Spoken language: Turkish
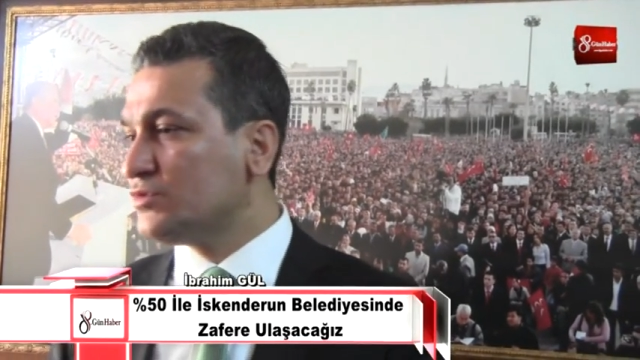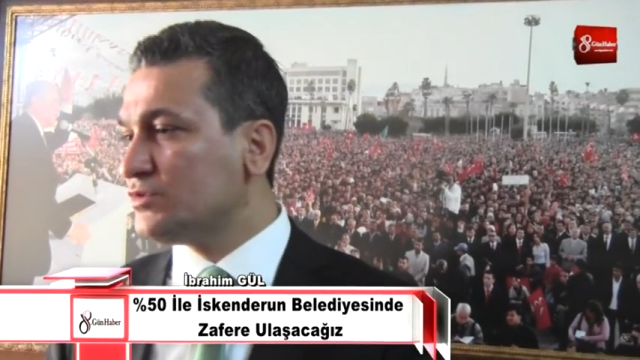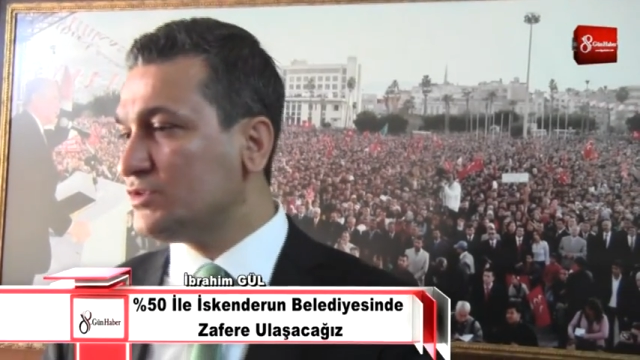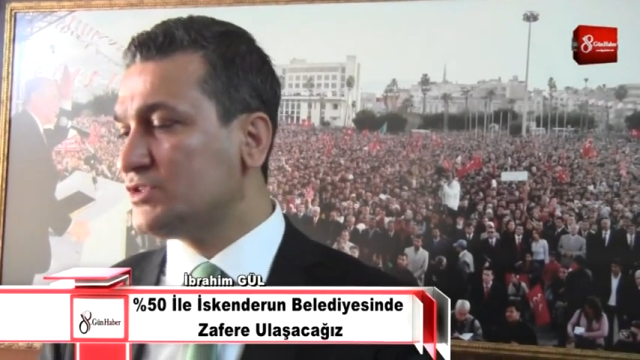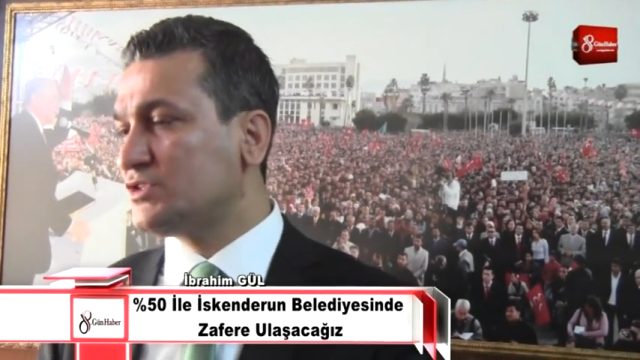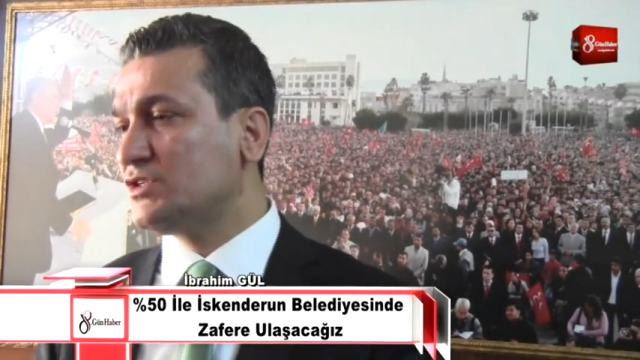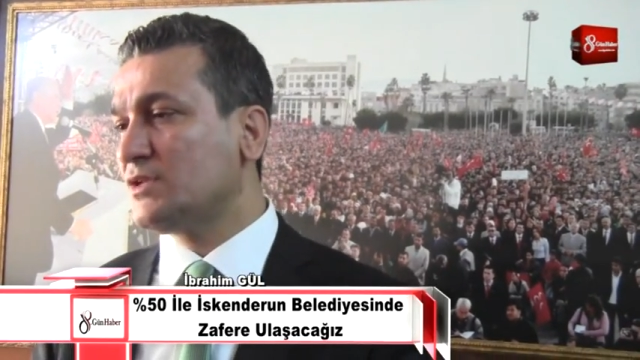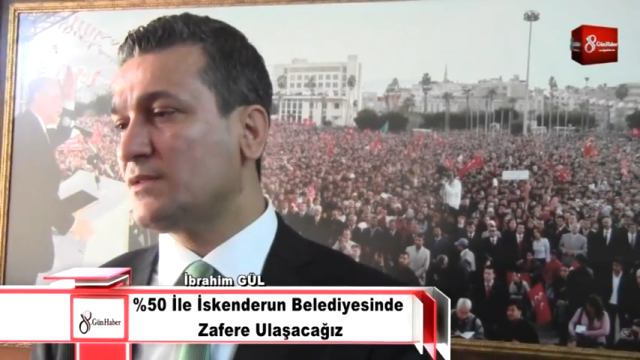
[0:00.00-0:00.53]

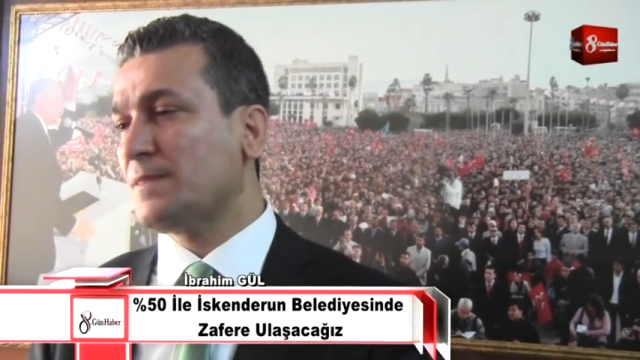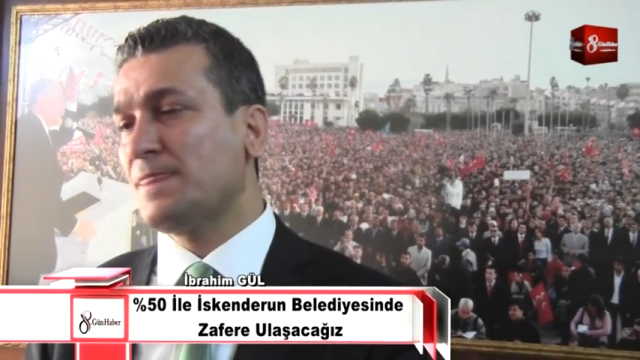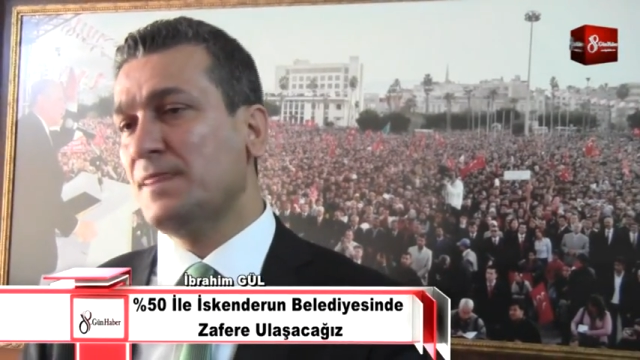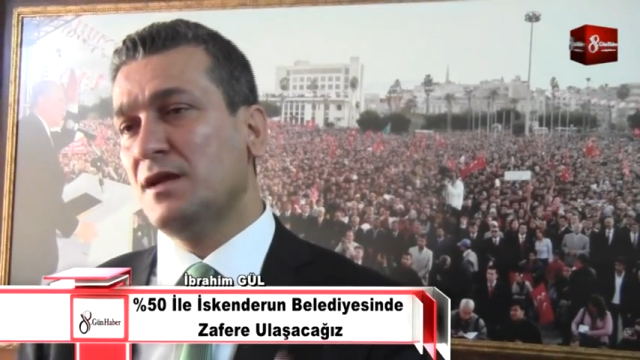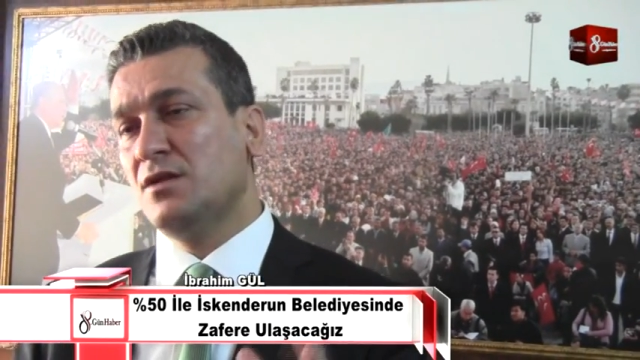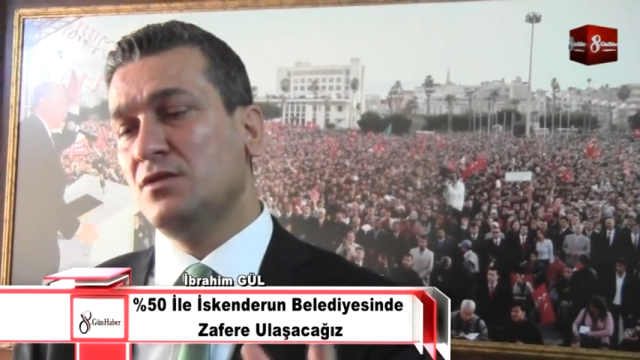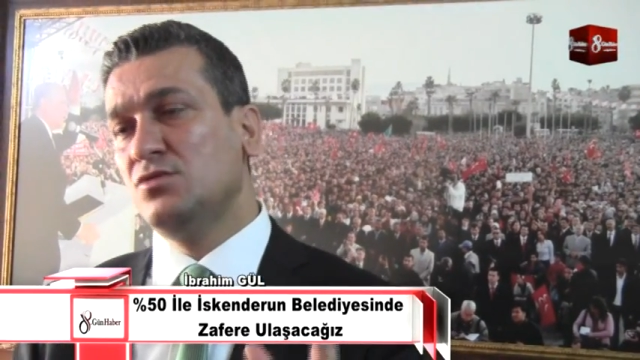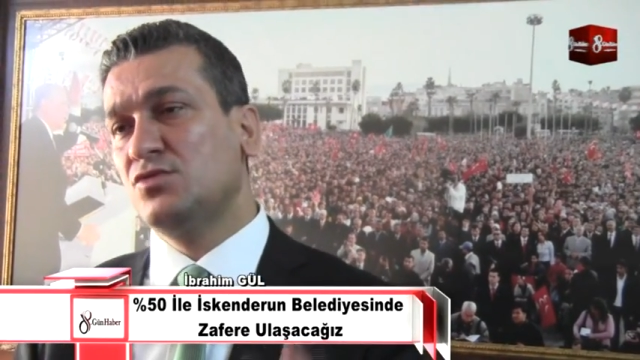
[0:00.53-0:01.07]
Bunun için
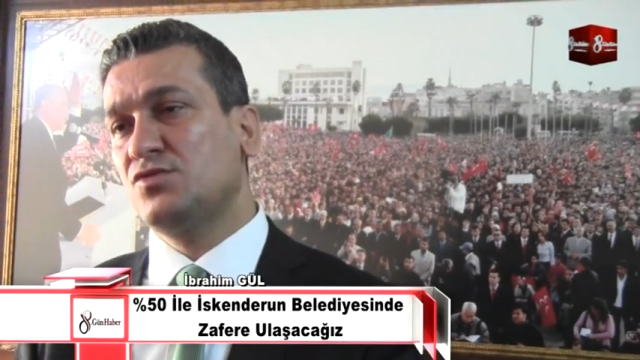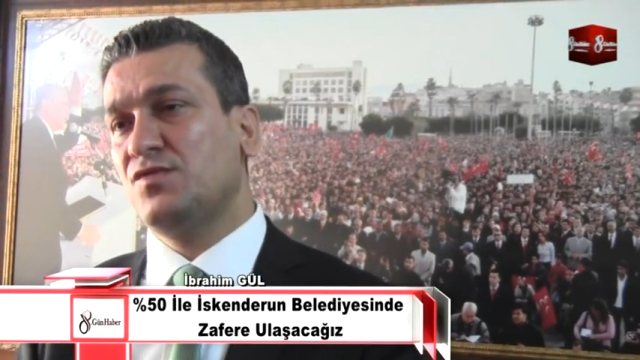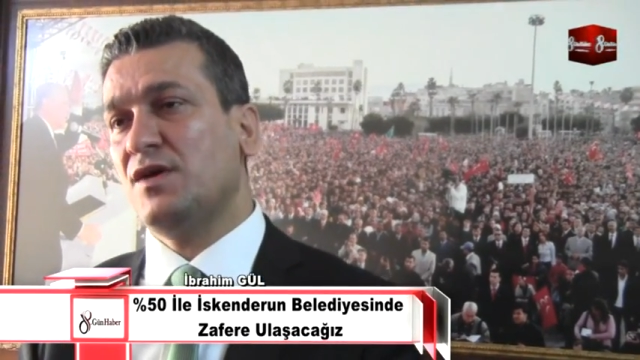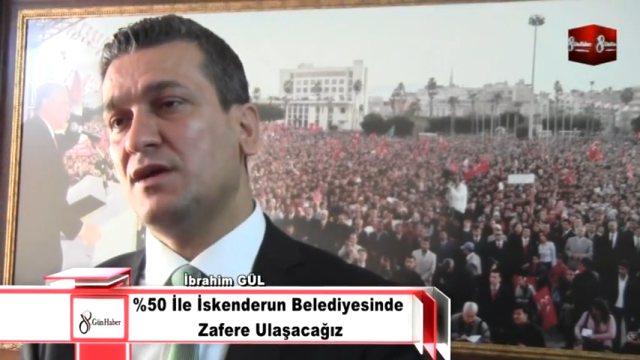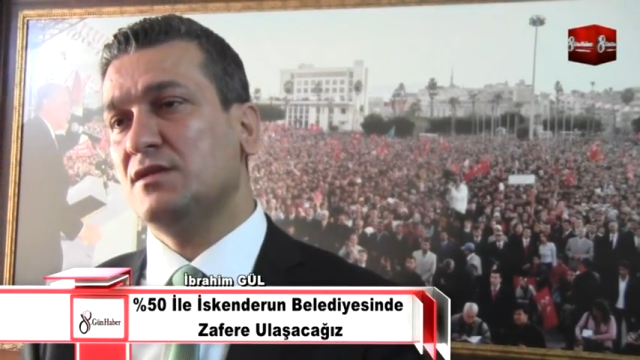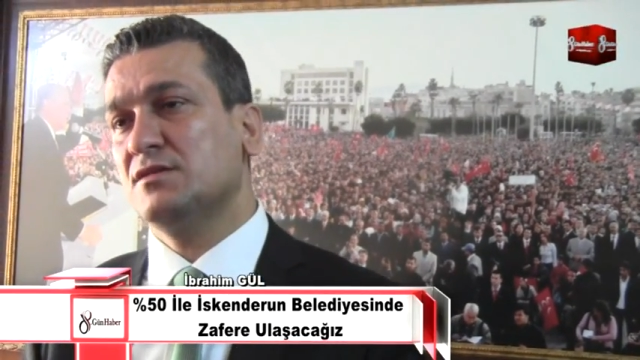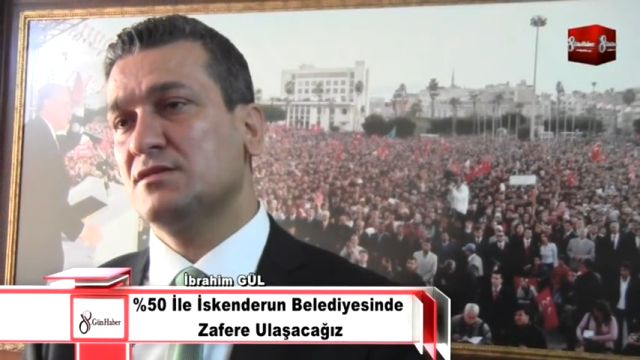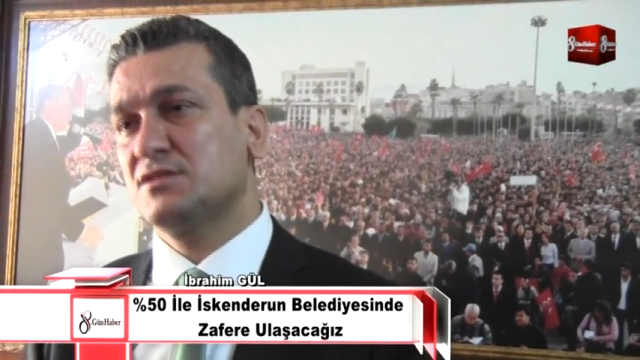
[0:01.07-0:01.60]

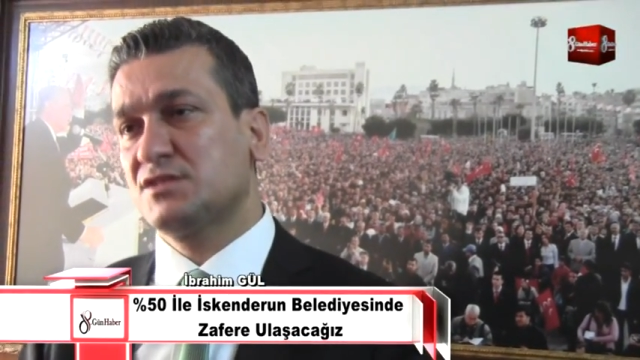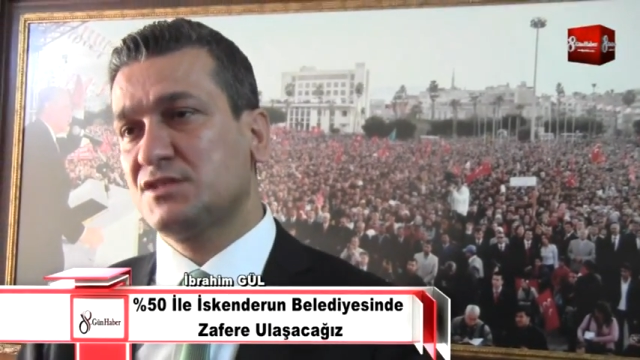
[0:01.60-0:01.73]
lütfen